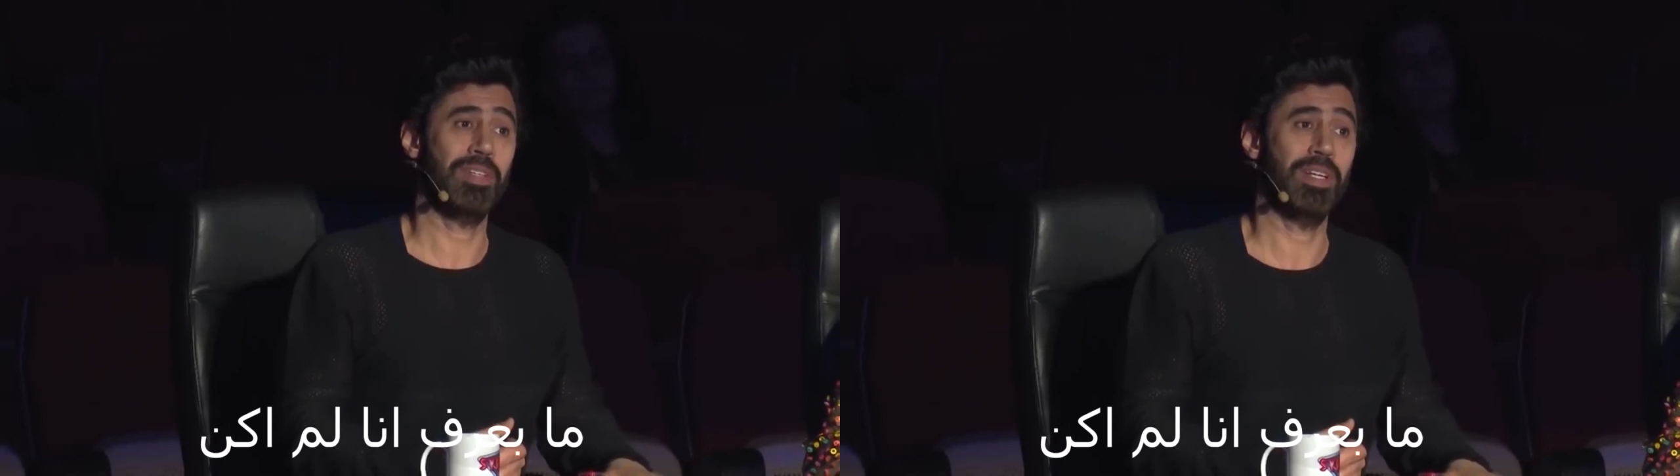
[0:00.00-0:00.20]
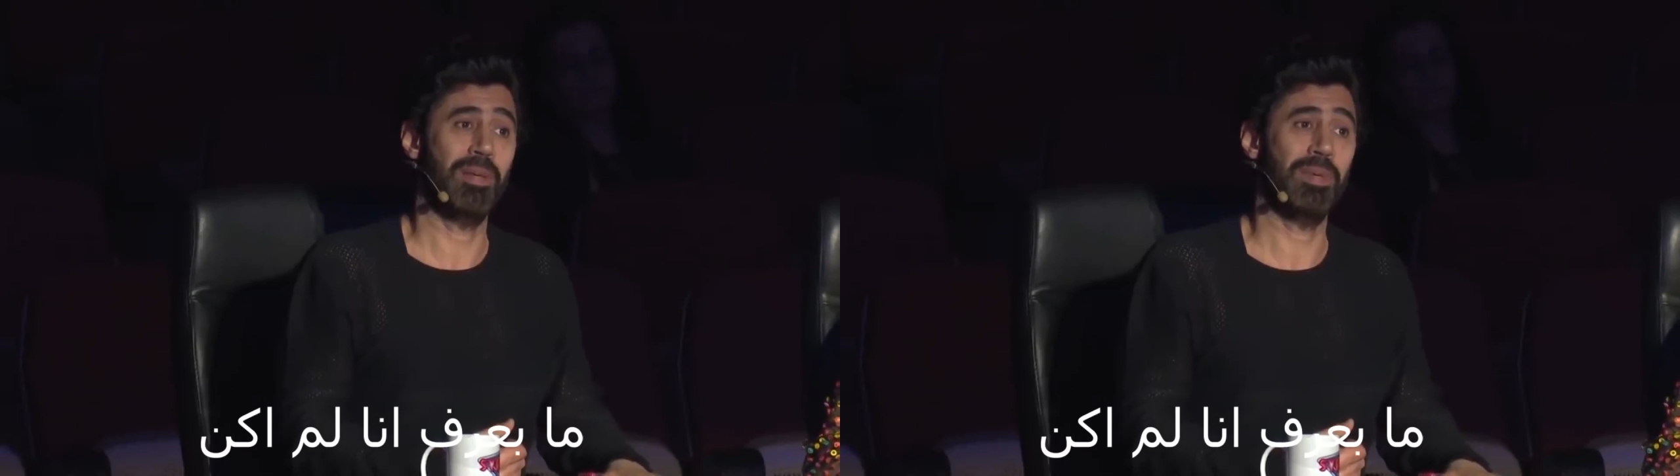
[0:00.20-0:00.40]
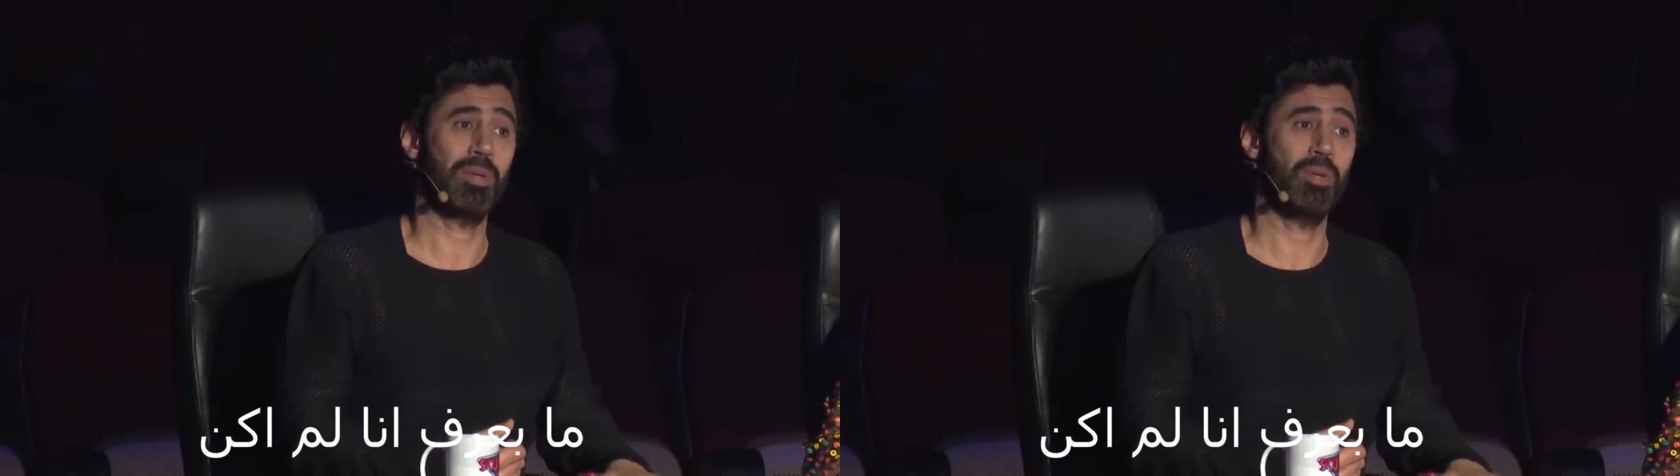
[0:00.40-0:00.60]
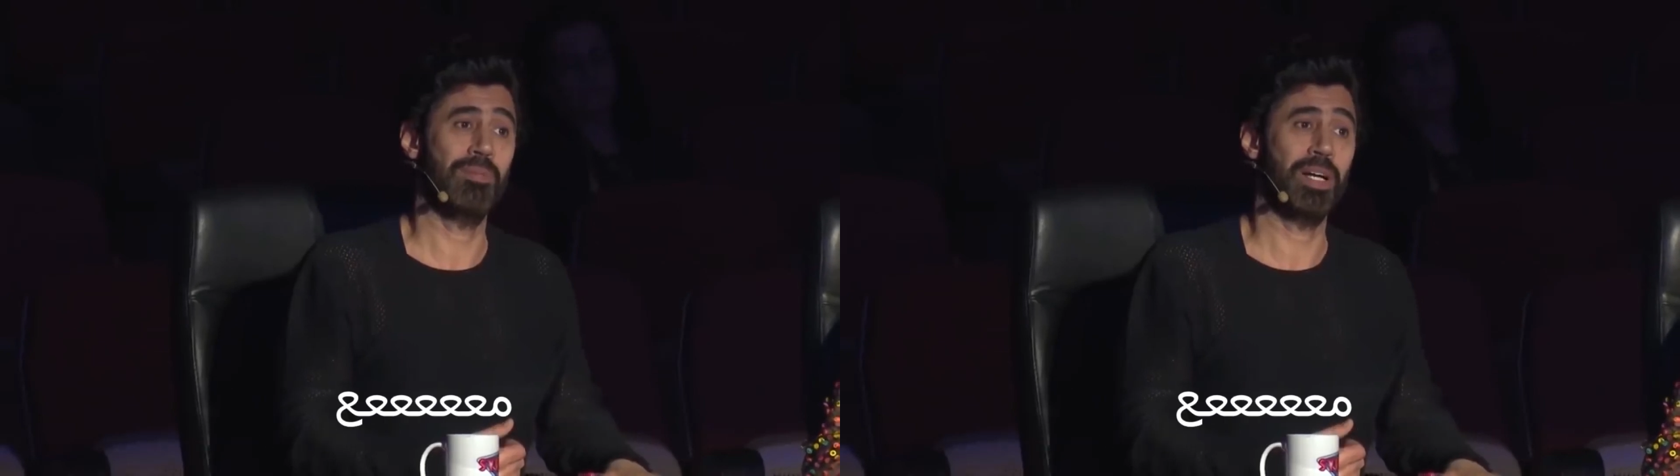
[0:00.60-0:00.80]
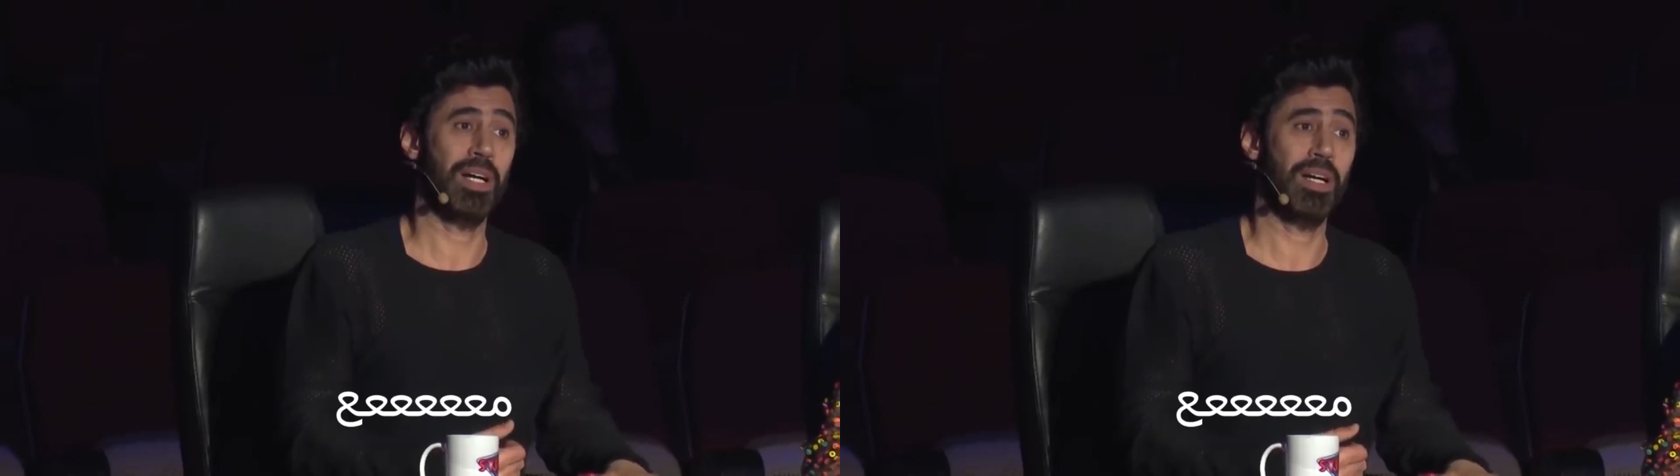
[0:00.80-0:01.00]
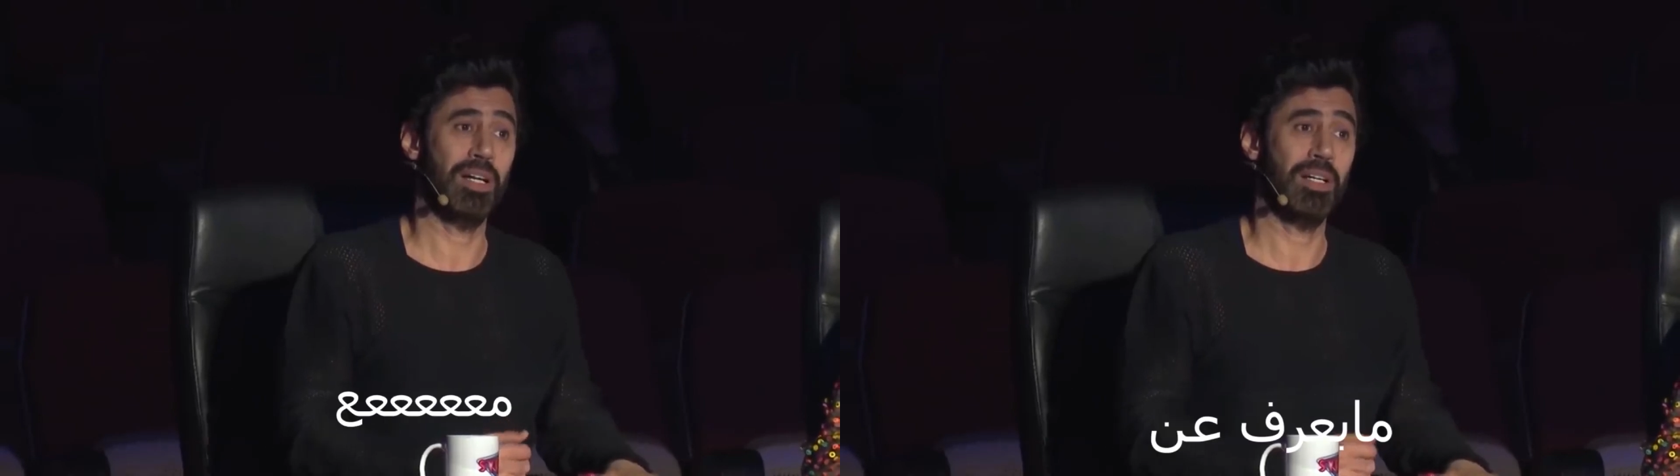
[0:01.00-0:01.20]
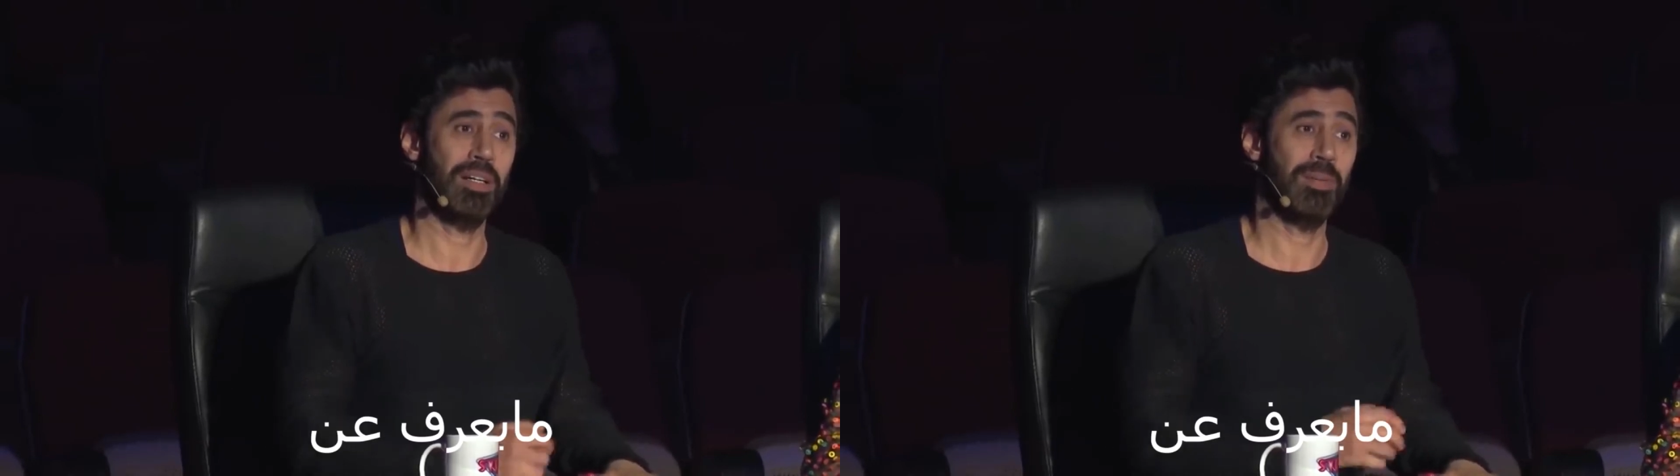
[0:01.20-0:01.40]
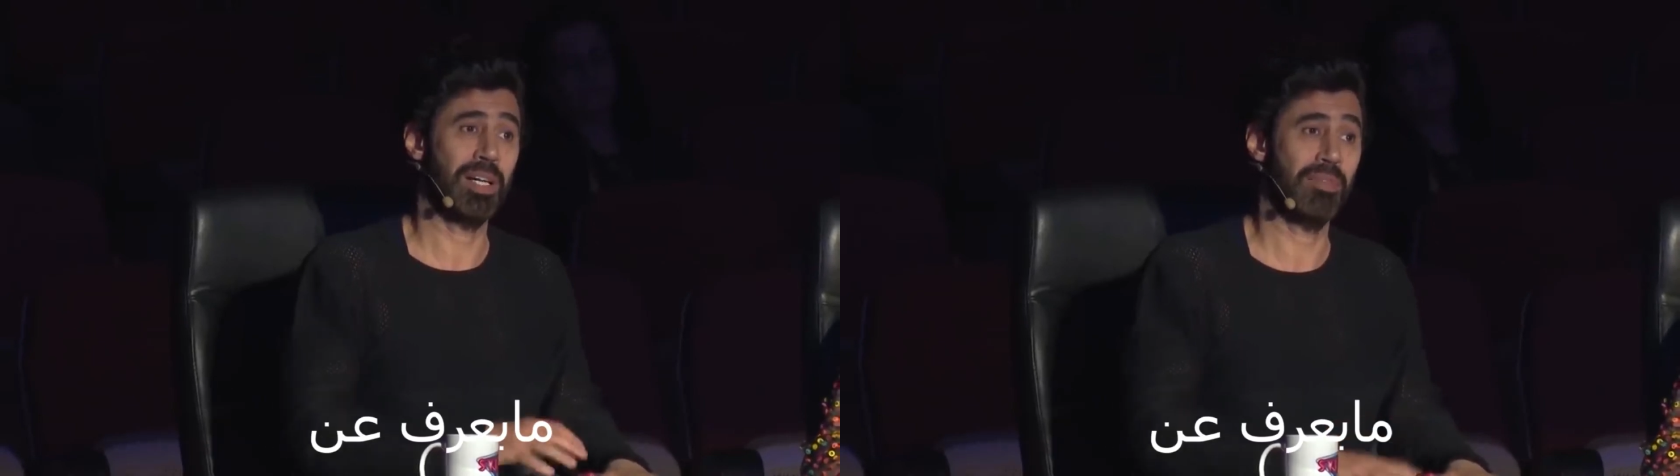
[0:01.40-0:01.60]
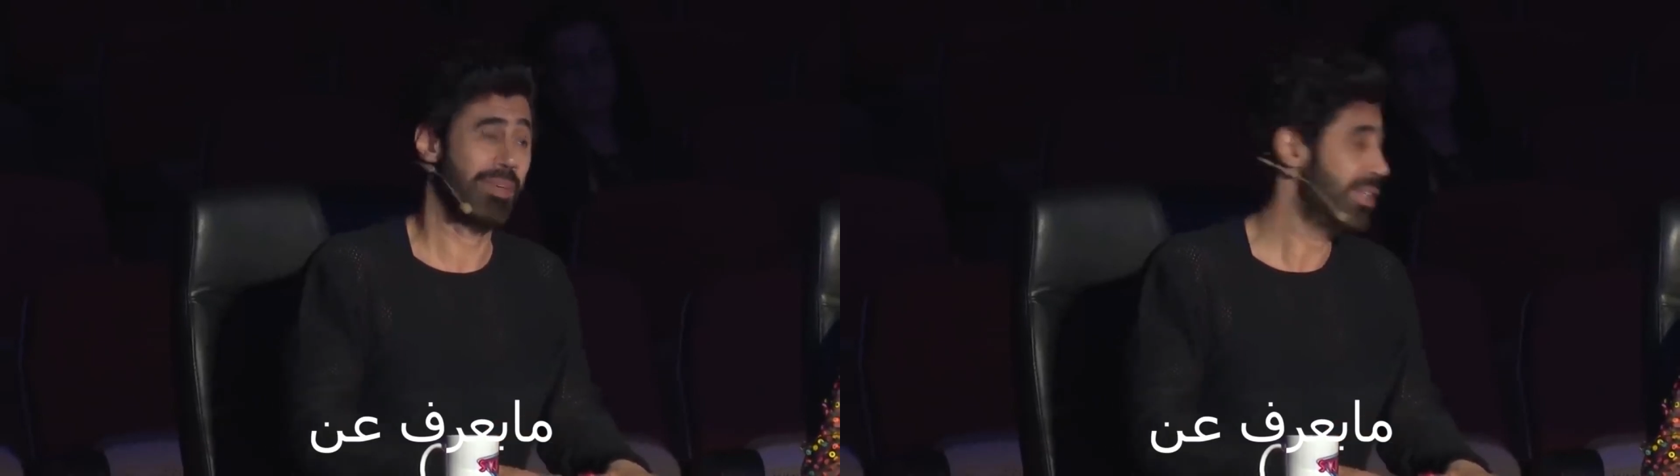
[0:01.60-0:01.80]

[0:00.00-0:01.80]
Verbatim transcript: انا لم اكن مع ما بعرف